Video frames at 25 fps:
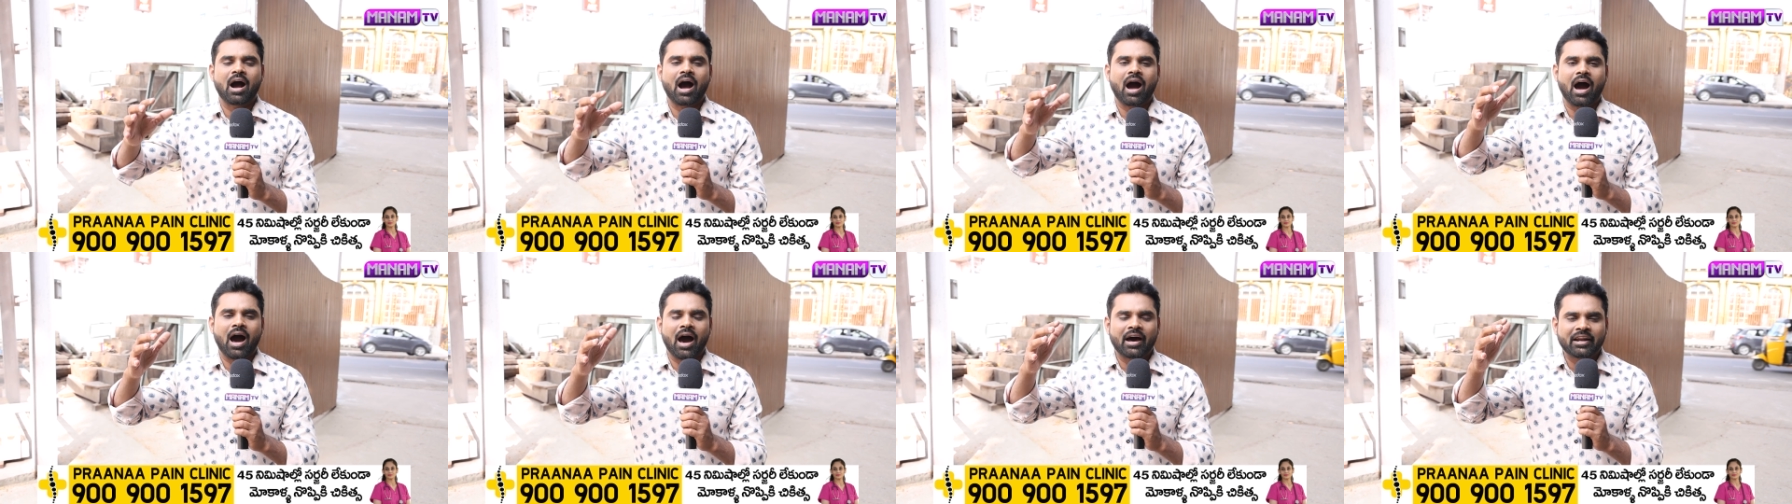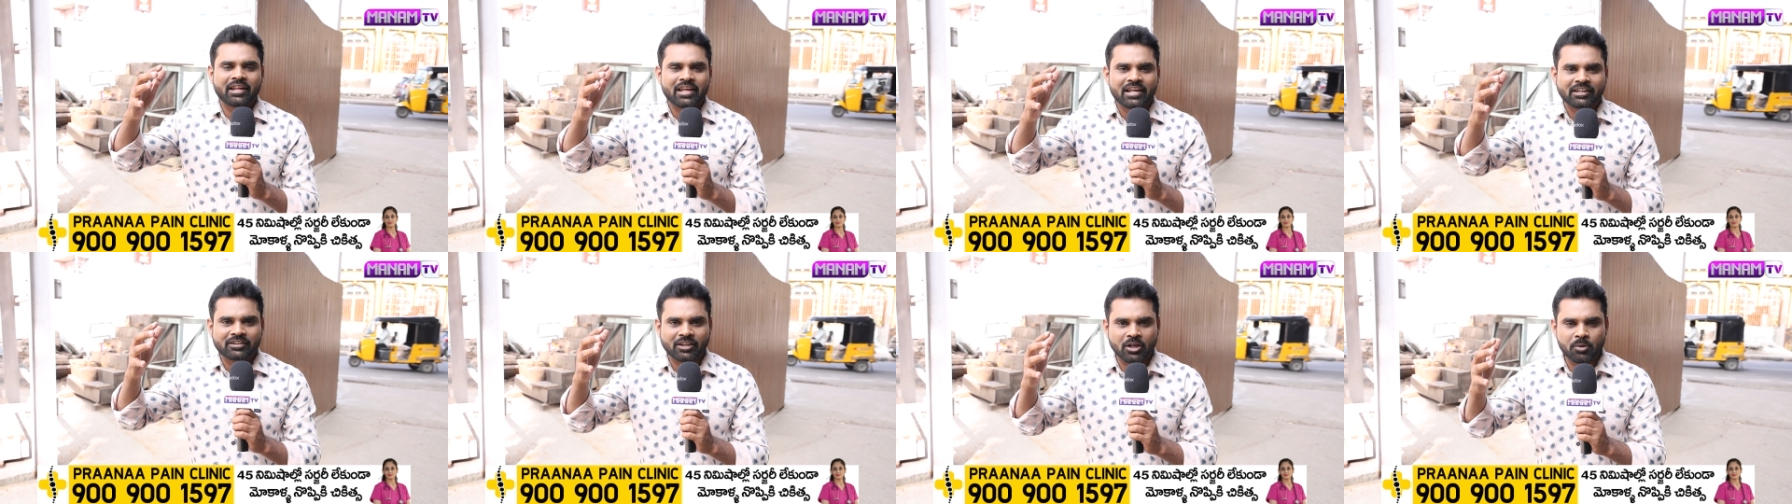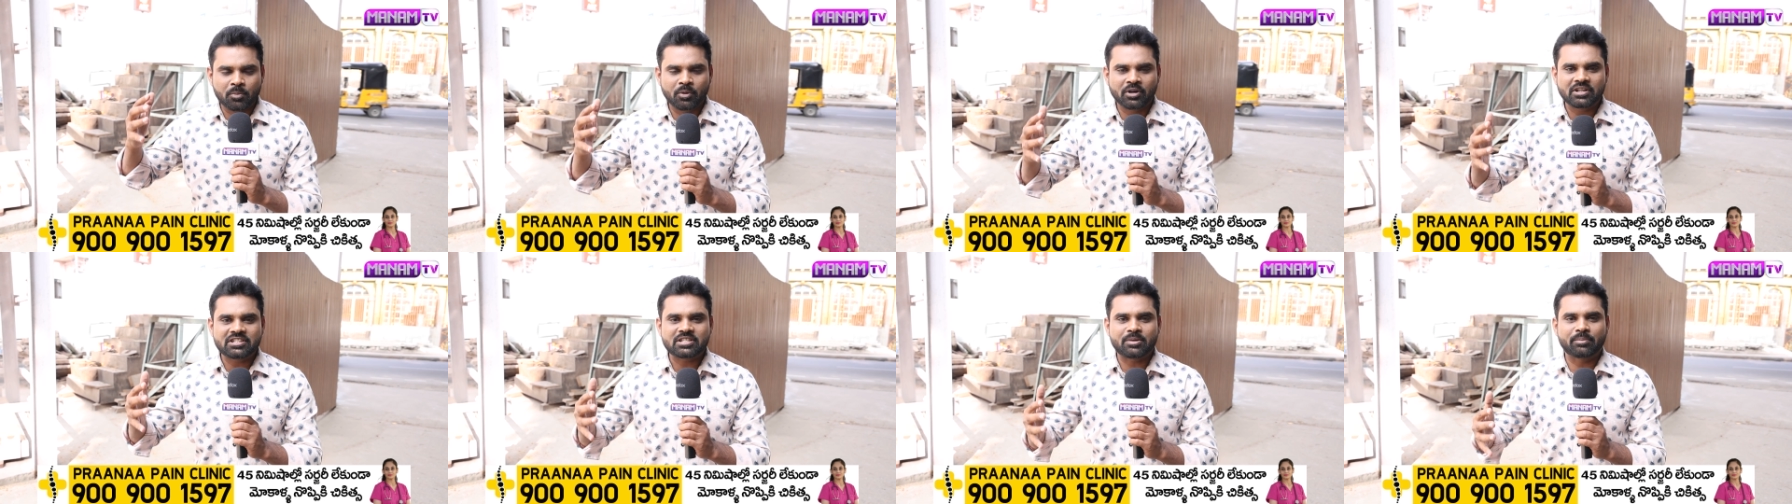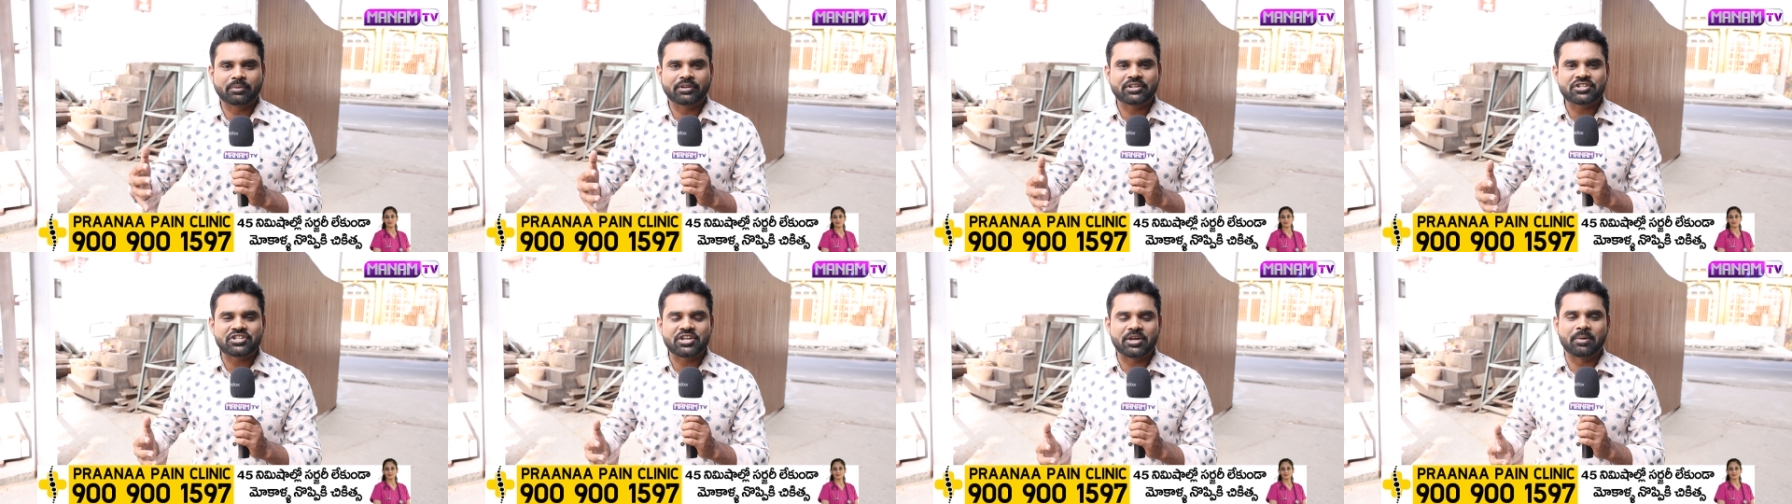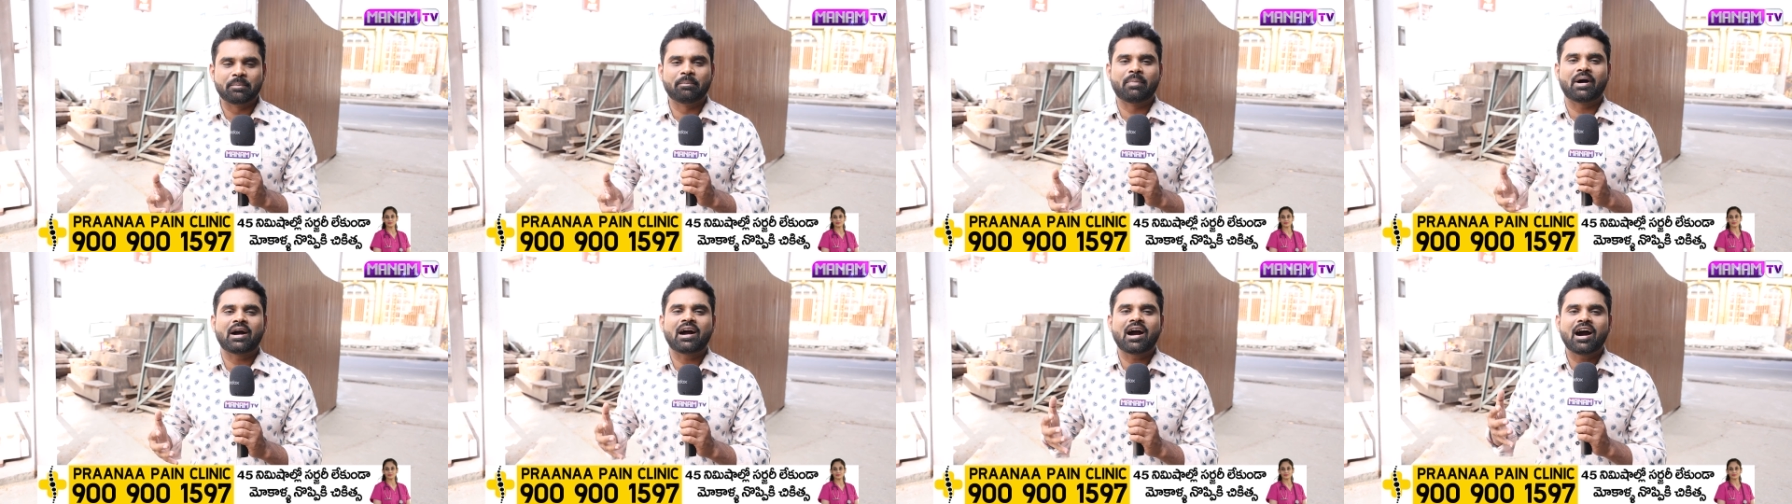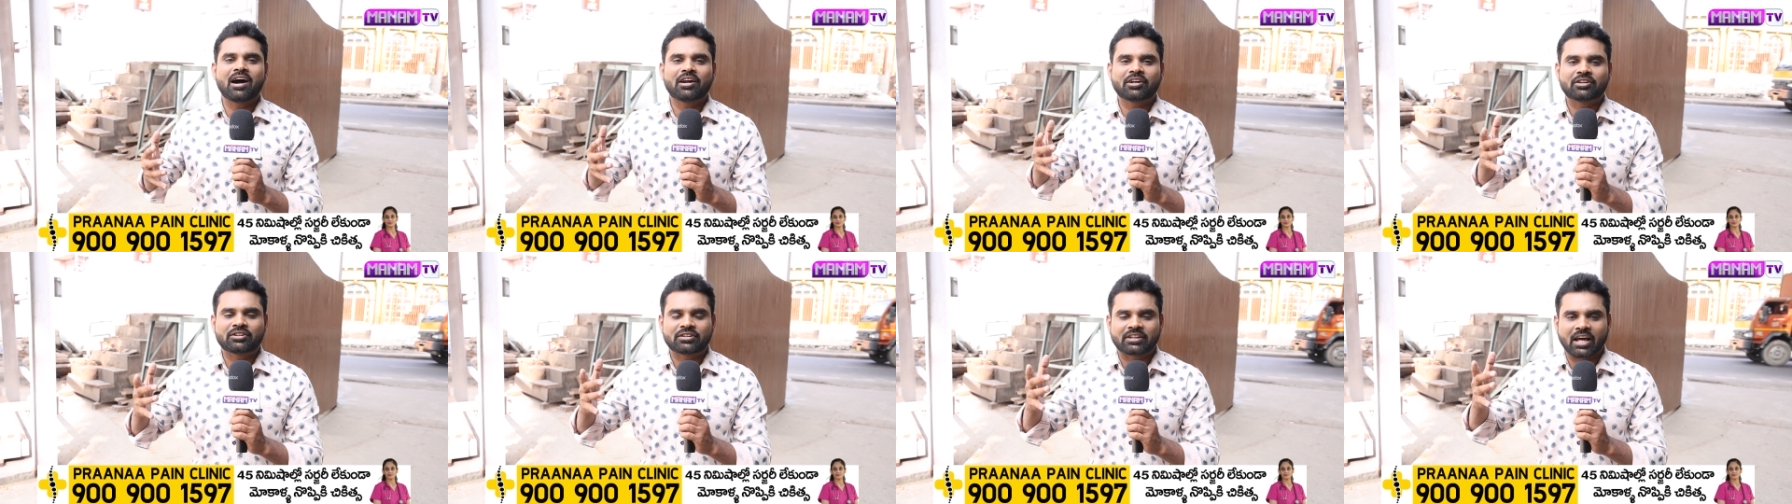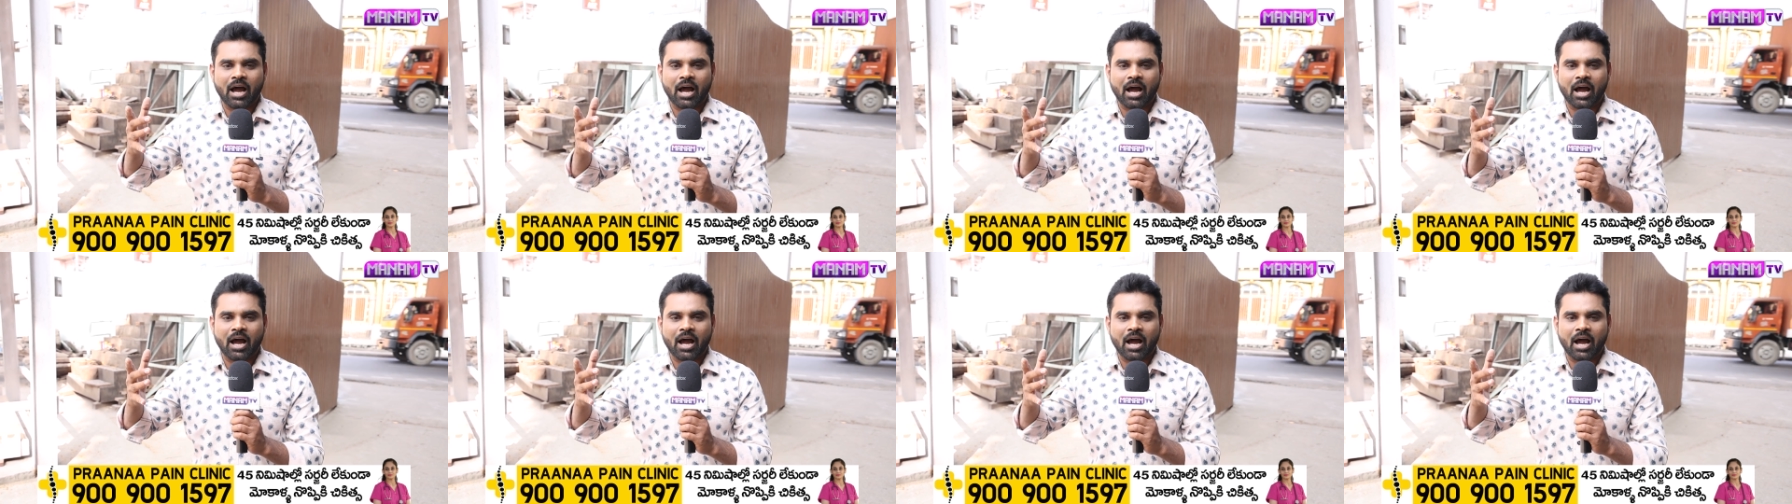ఆ ఆలయ తలుపులకు సంబంధించి బంగారు